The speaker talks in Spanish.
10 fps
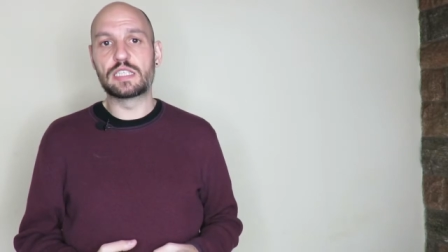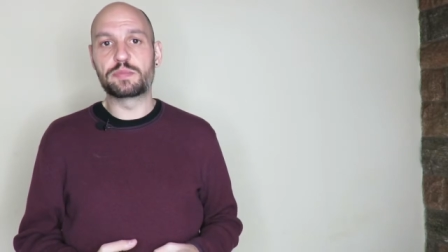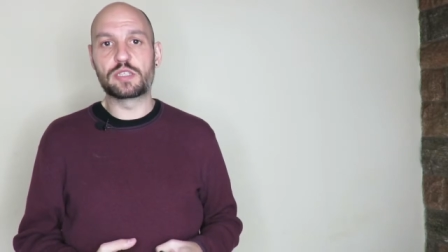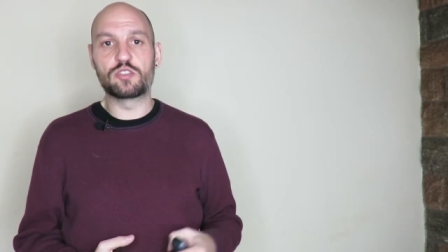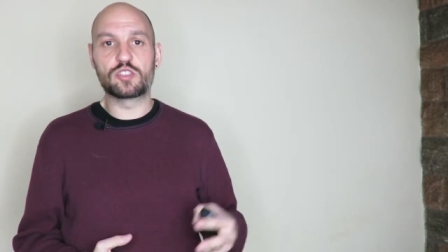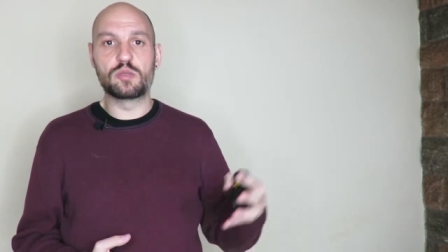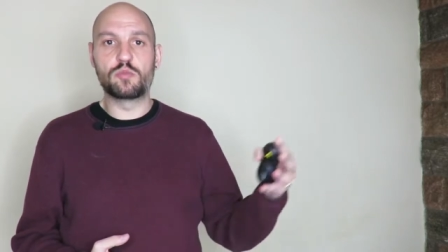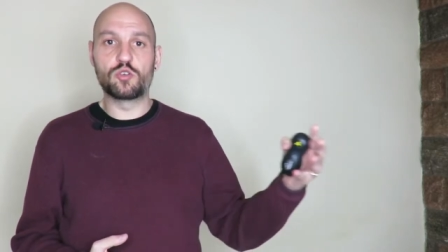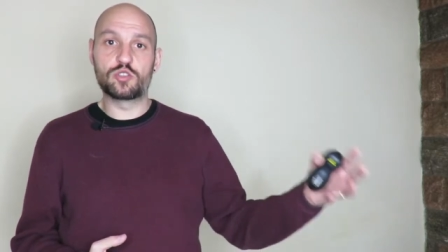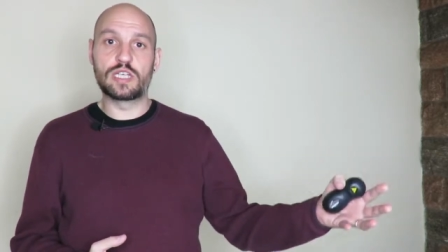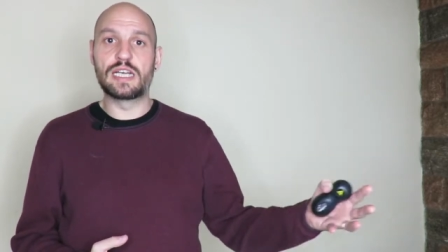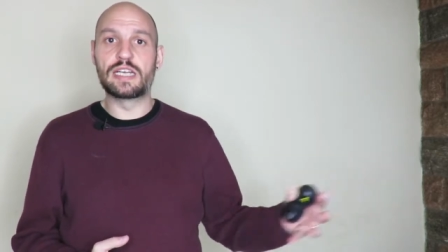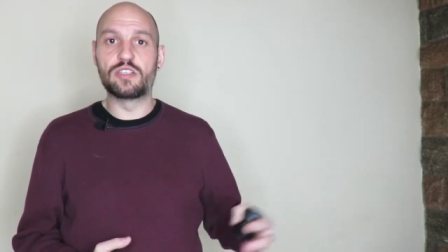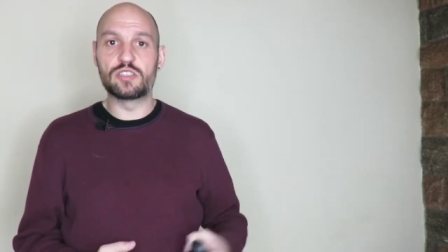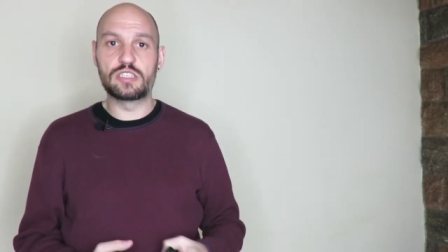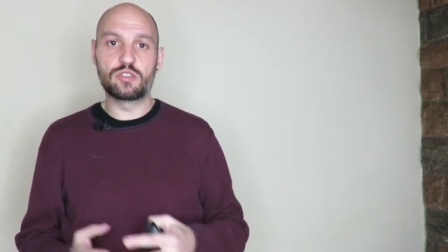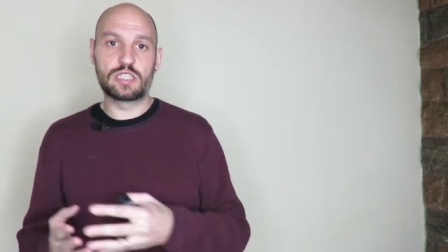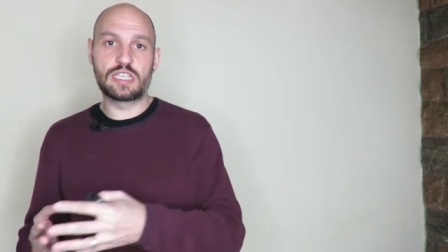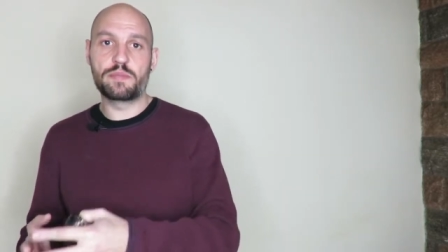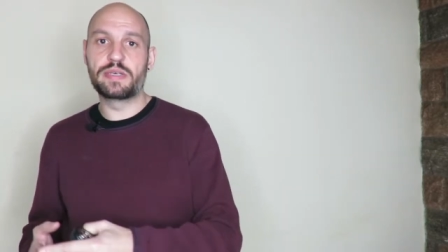aspectos como los salarios,
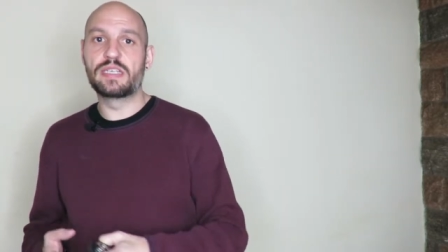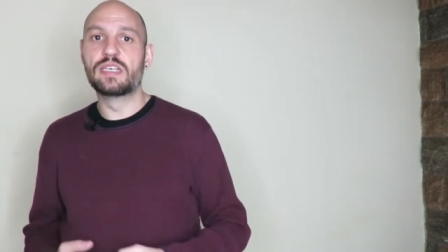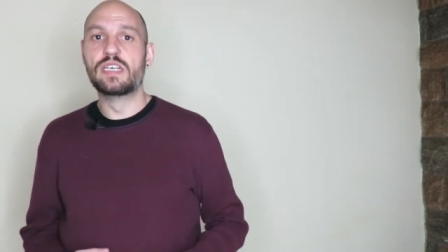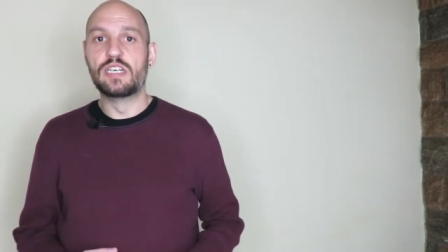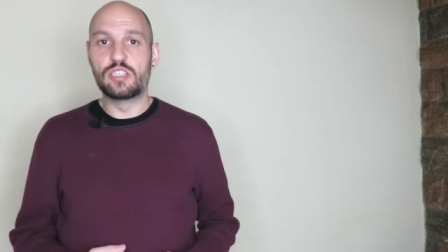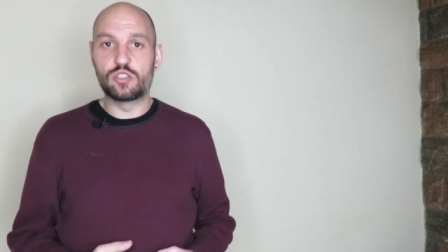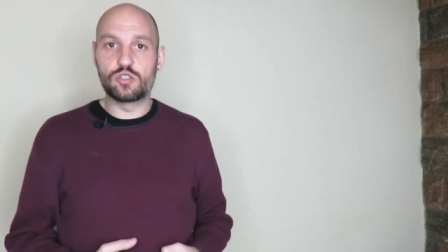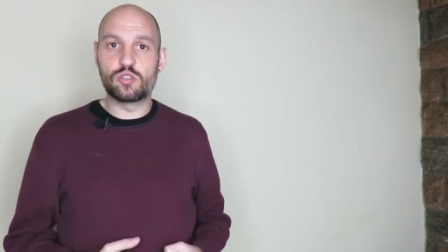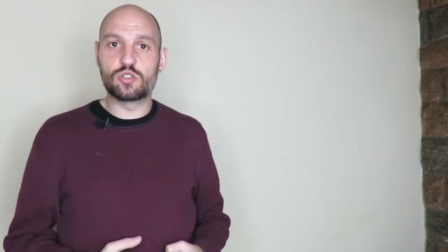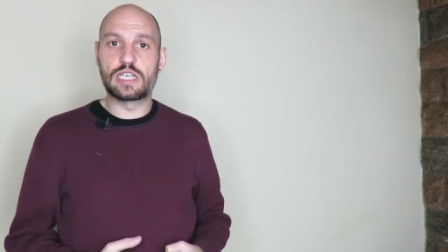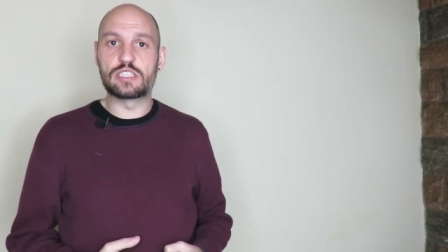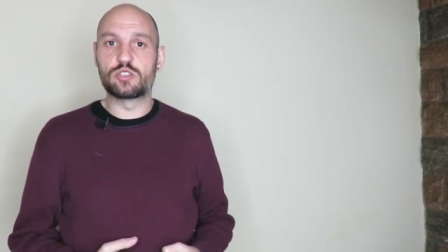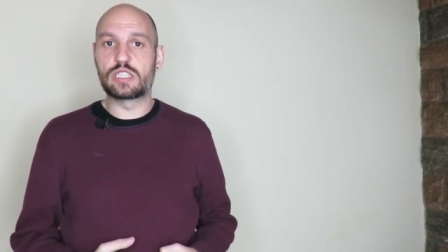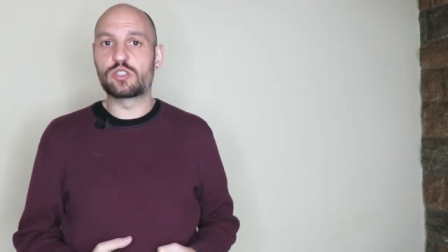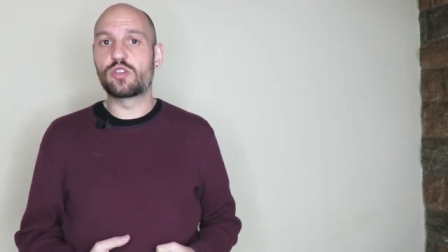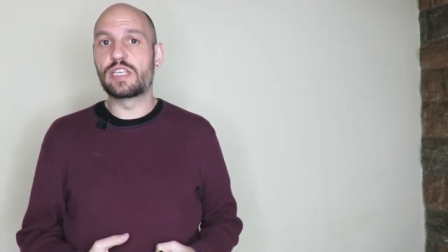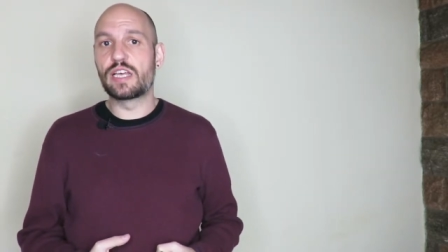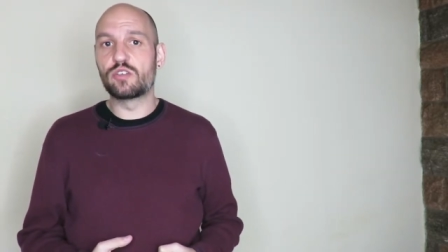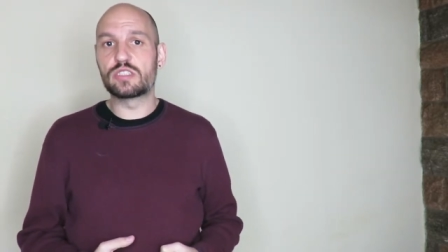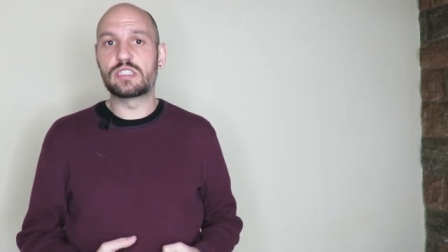sino que también todos los gastos
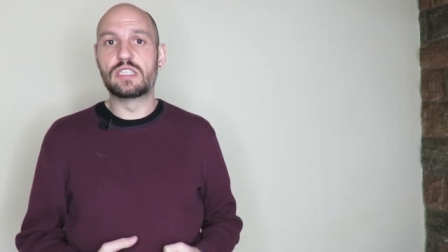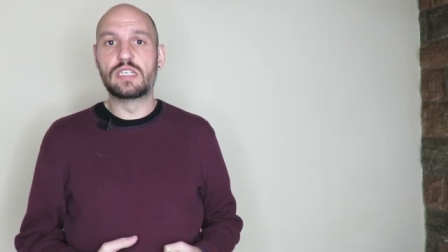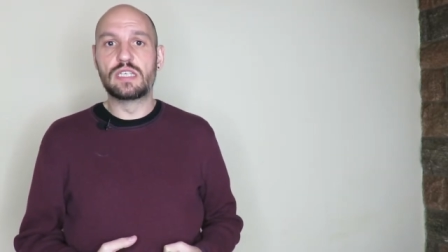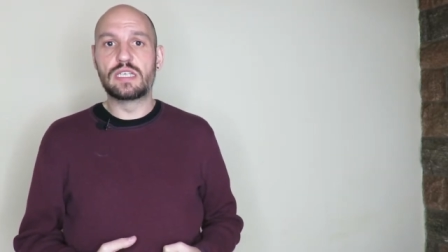asociados